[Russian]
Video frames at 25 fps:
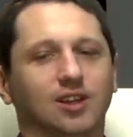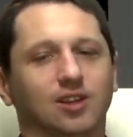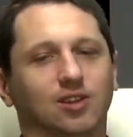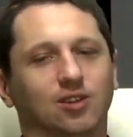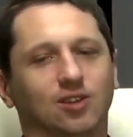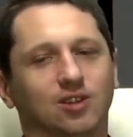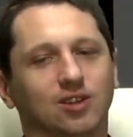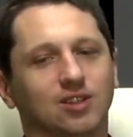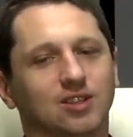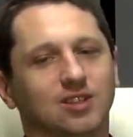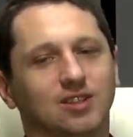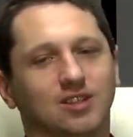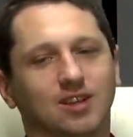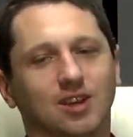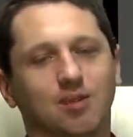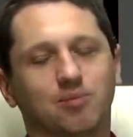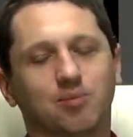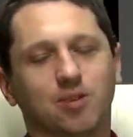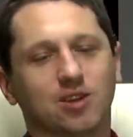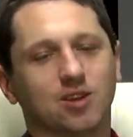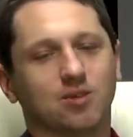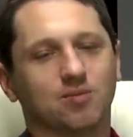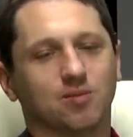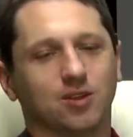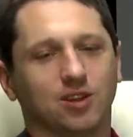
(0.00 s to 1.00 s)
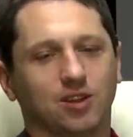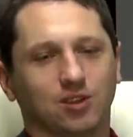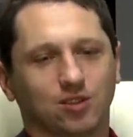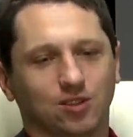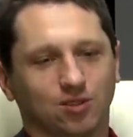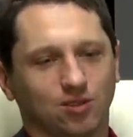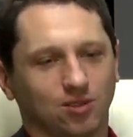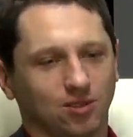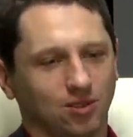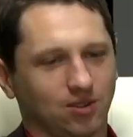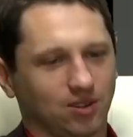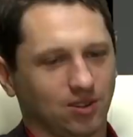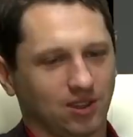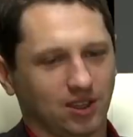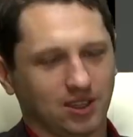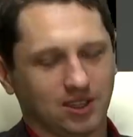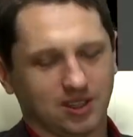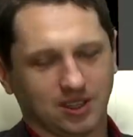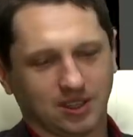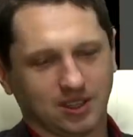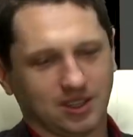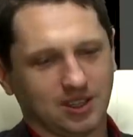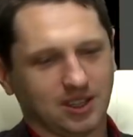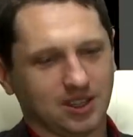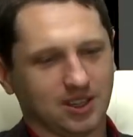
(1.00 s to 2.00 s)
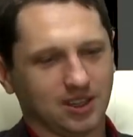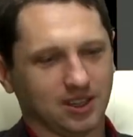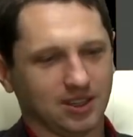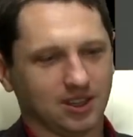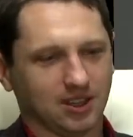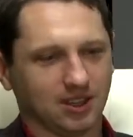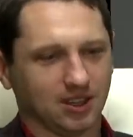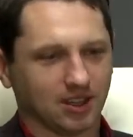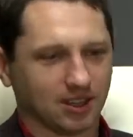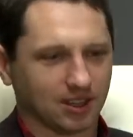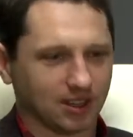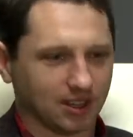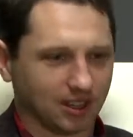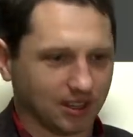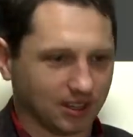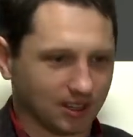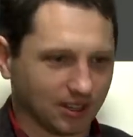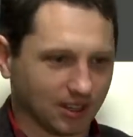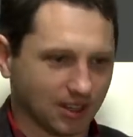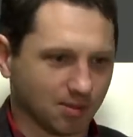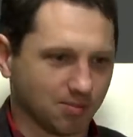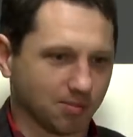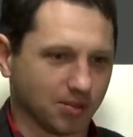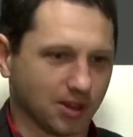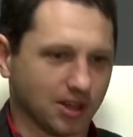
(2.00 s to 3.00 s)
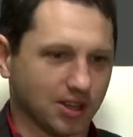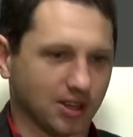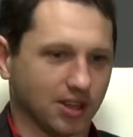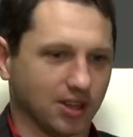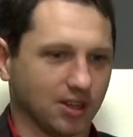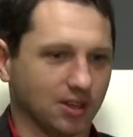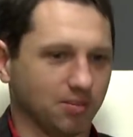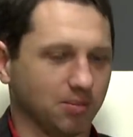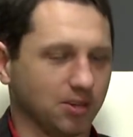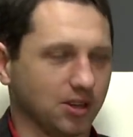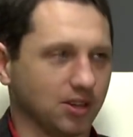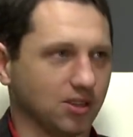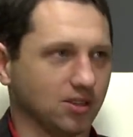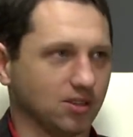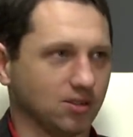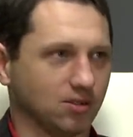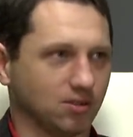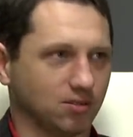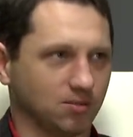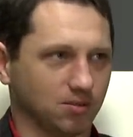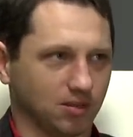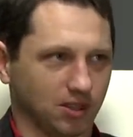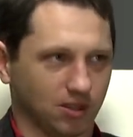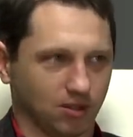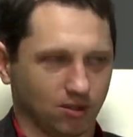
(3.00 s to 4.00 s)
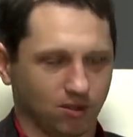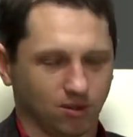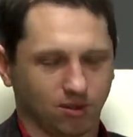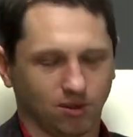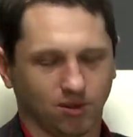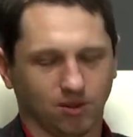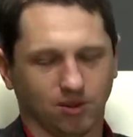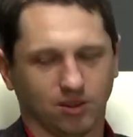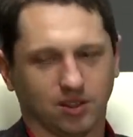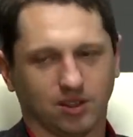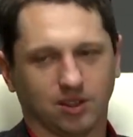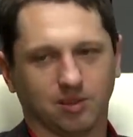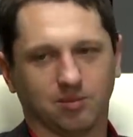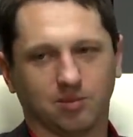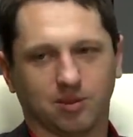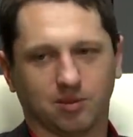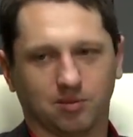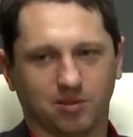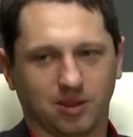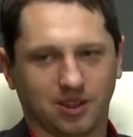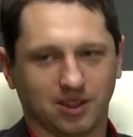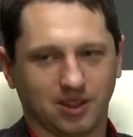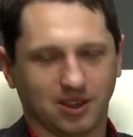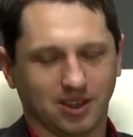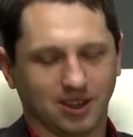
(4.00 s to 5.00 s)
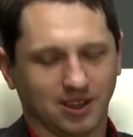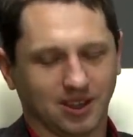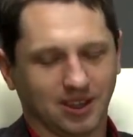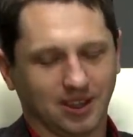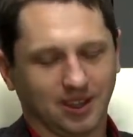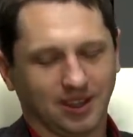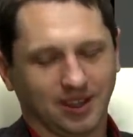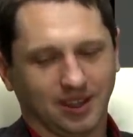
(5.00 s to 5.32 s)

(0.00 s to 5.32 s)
То есть я понимал, что этих денег никогда эта компания не принесет мне, но тем не менее.